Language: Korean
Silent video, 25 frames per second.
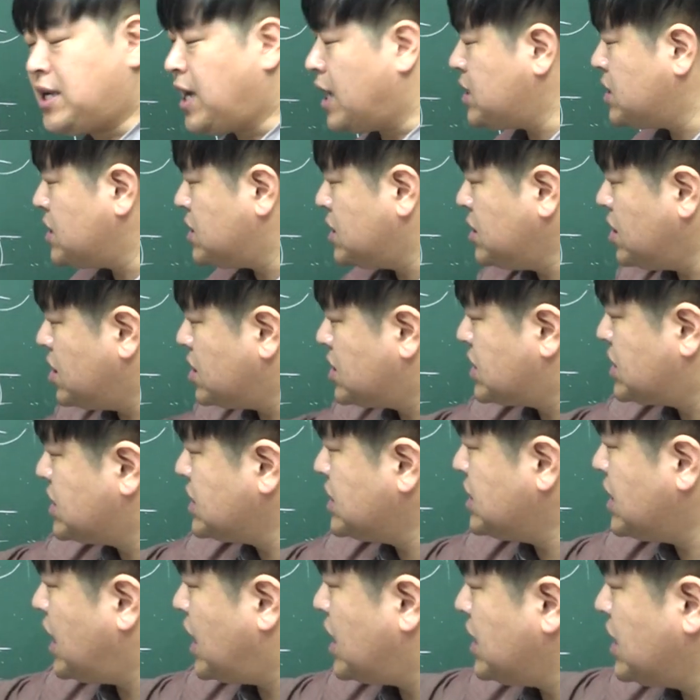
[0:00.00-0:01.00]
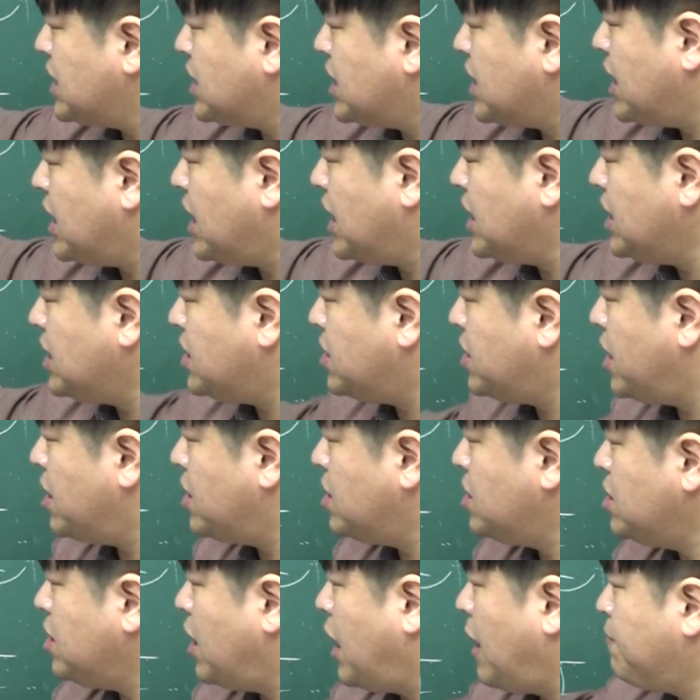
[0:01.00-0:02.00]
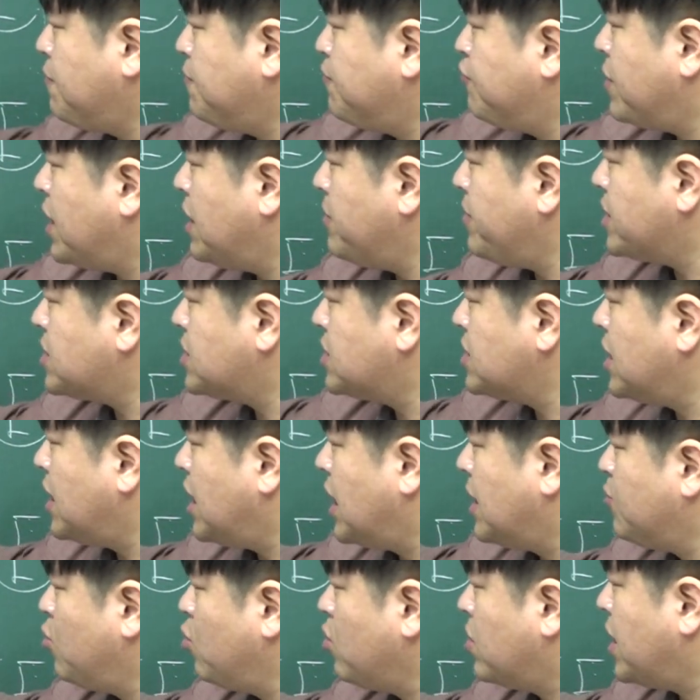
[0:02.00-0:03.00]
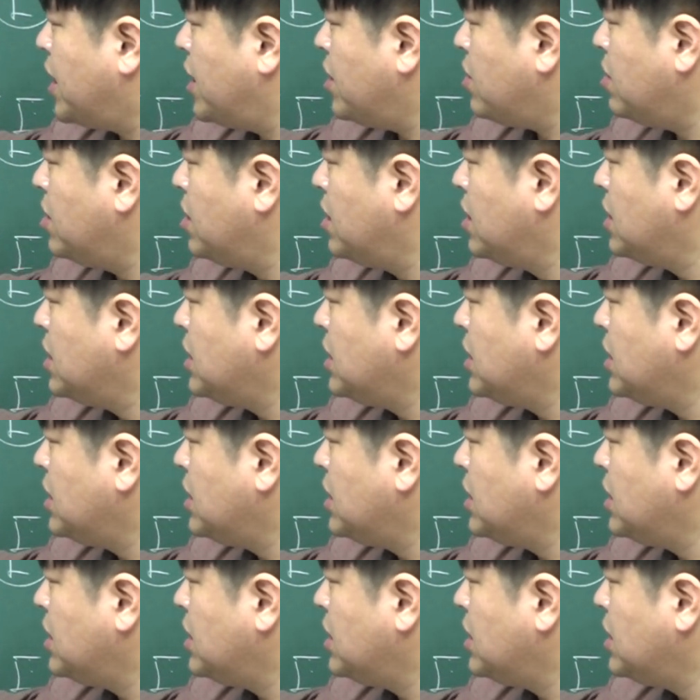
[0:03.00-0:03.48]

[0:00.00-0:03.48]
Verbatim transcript: 2까지는요, 증가하니까 이때는요, f 프라임 x가 뭘까요?